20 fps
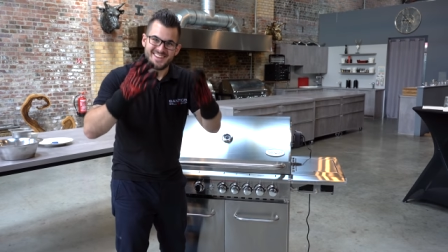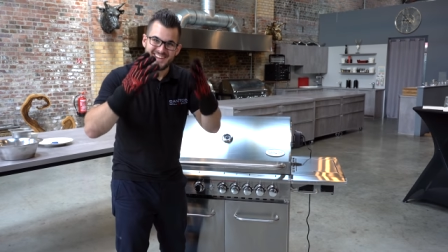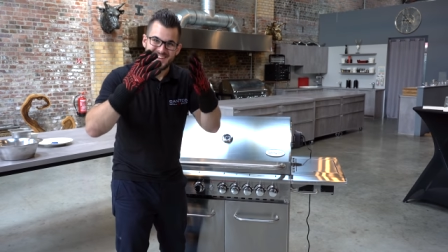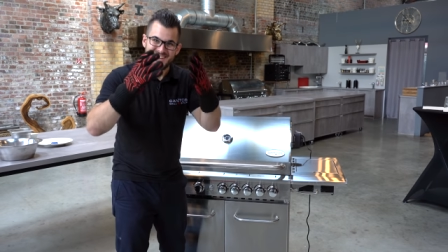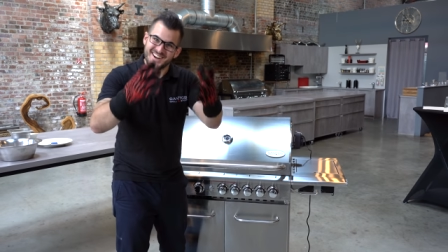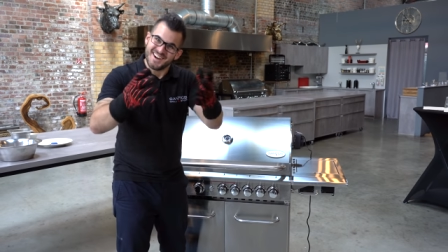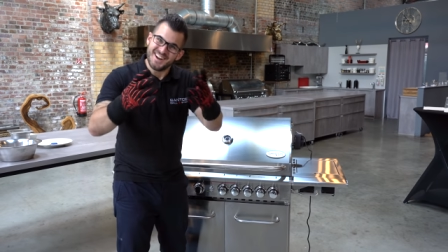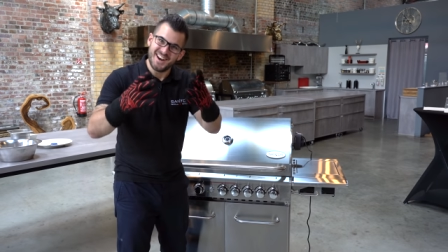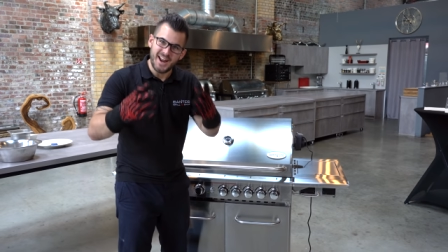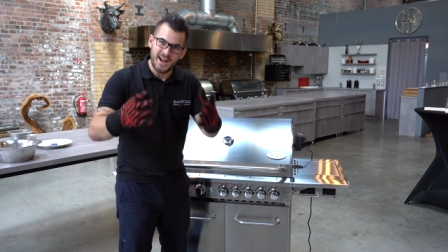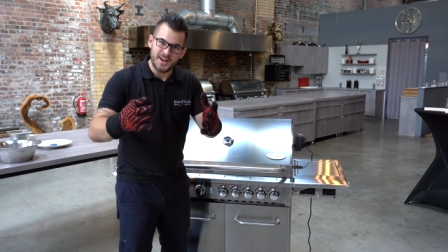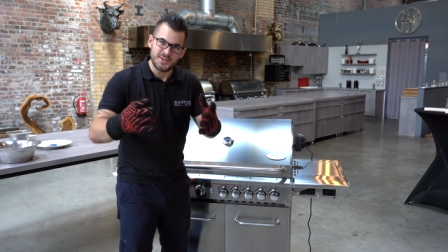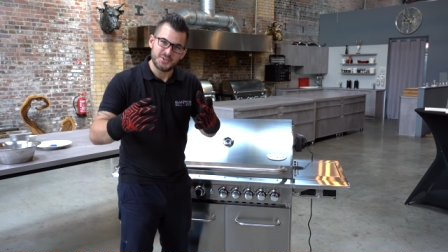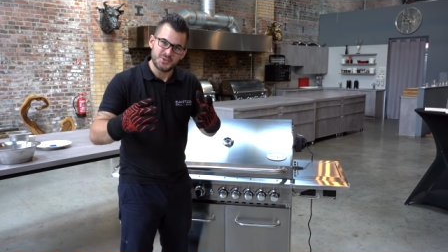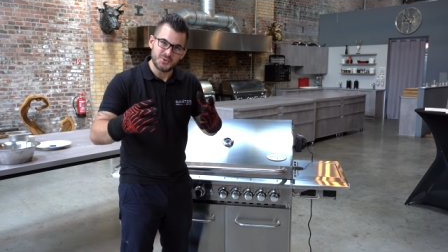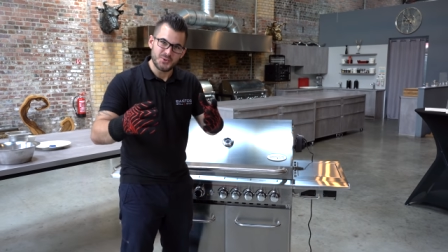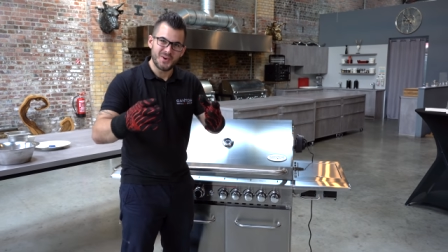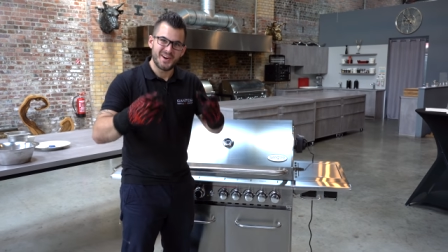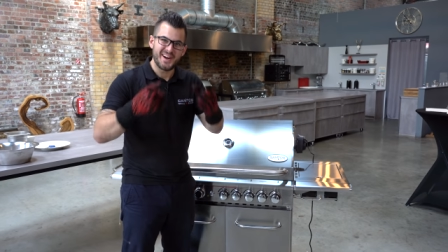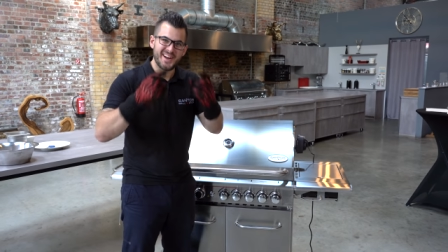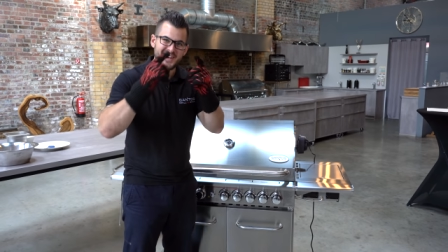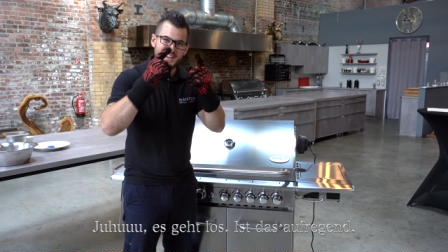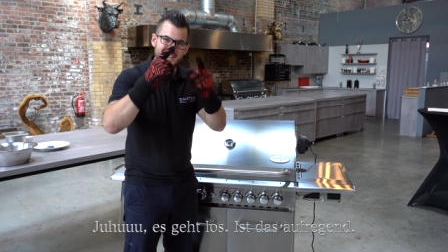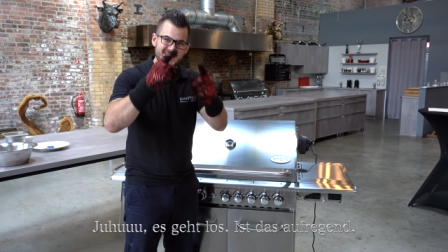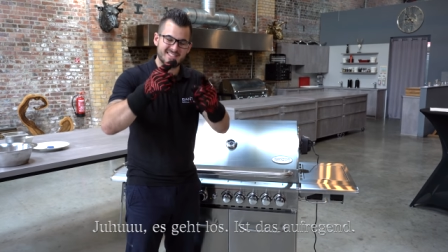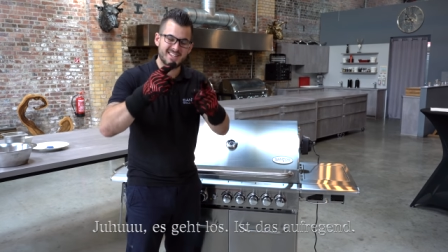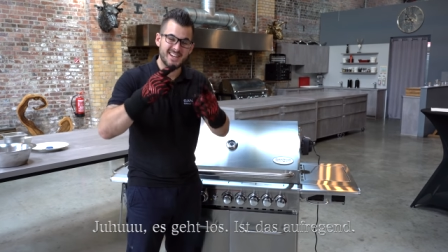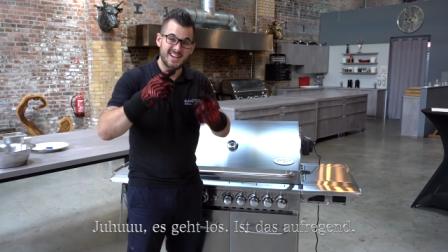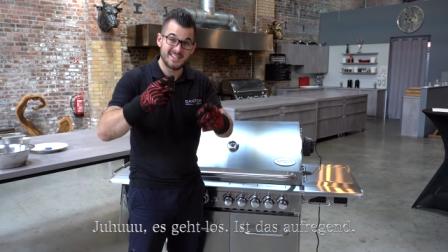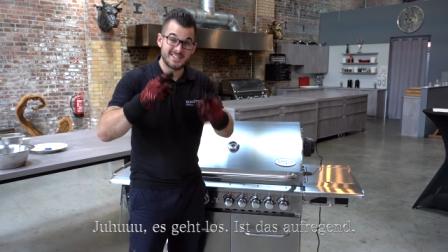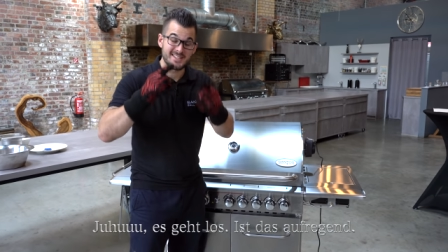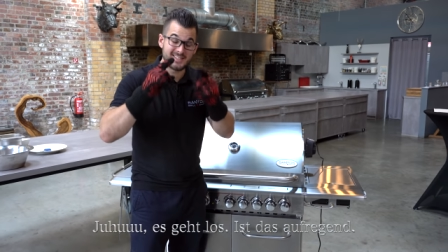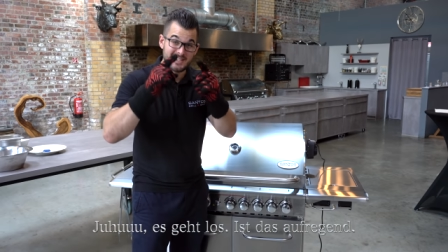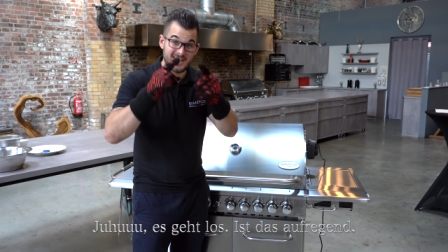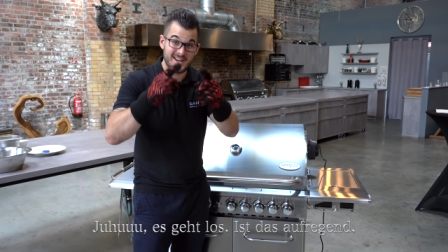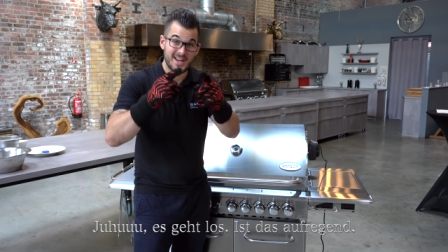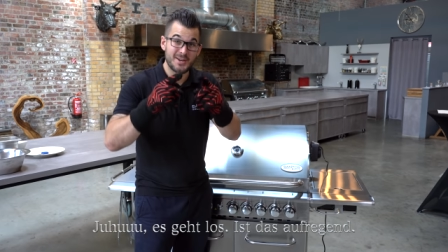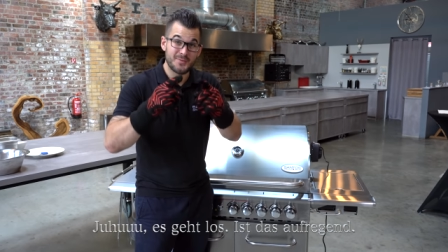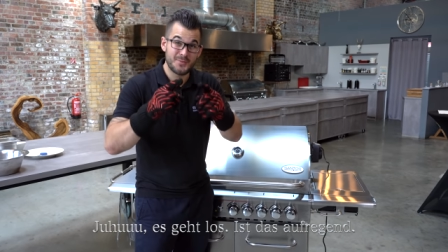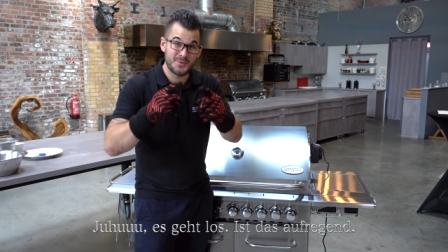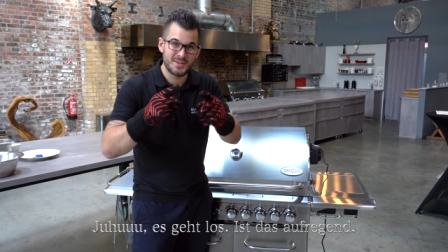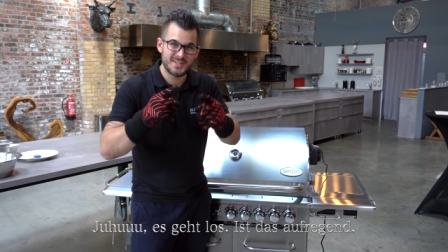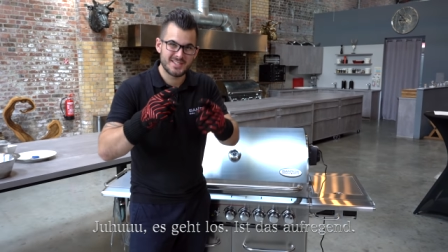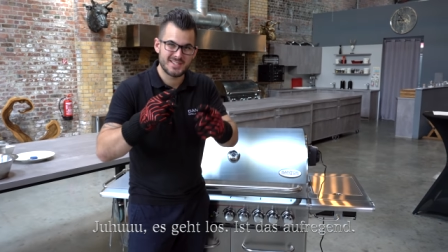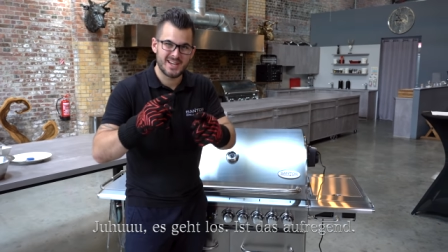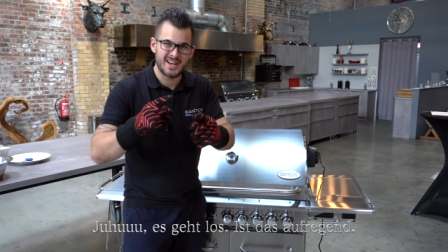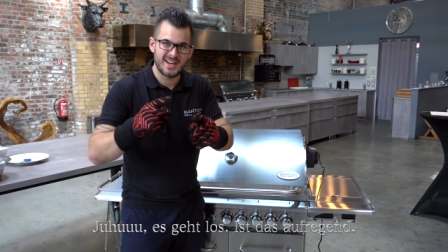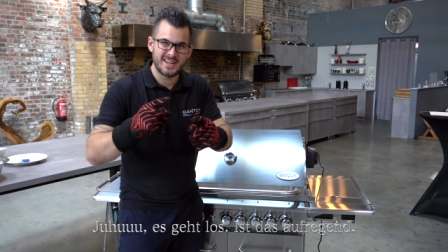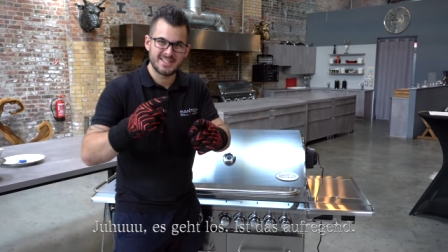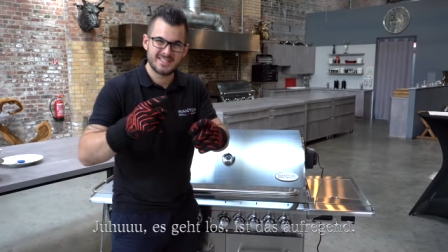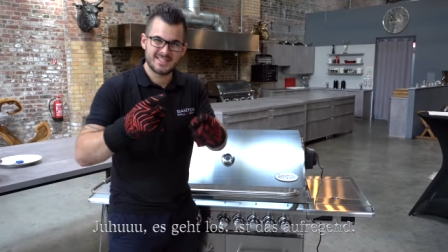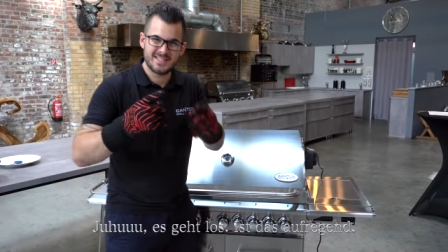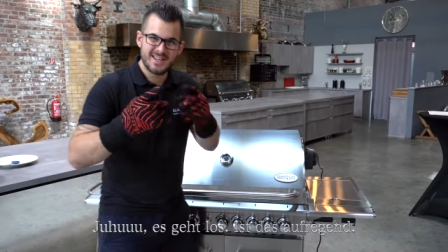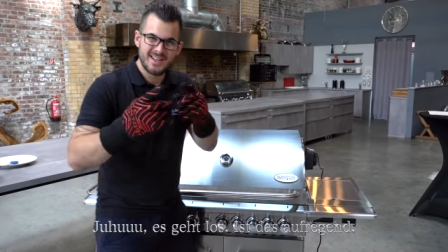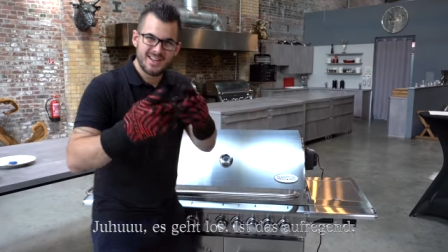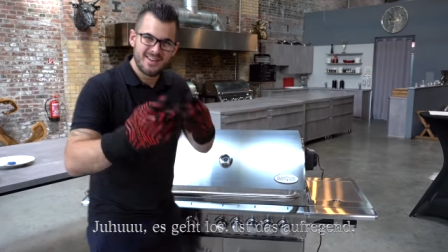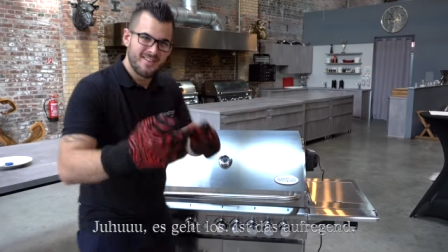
die Grillhandschuhe an, das heißt, jetzt gleich wird es heiß,